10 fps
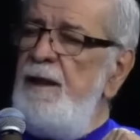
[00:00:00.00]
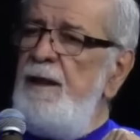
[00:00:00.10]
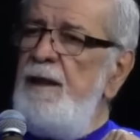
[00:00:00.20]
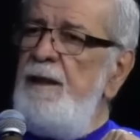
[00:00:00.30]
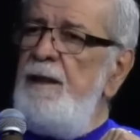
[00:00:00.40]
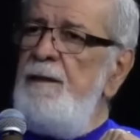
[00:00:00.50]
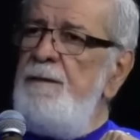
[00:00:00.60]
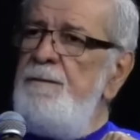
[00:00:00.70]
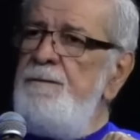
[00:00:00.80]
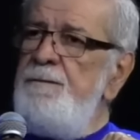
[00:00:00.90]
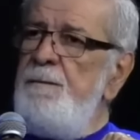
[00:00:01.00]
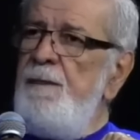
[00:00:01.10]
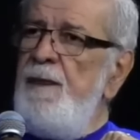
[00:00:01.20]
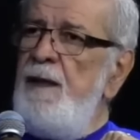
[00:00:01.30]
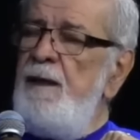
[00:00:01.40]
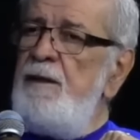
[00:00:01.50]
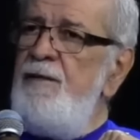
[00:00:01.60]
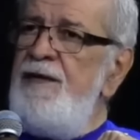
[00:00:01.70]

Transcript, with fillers: E então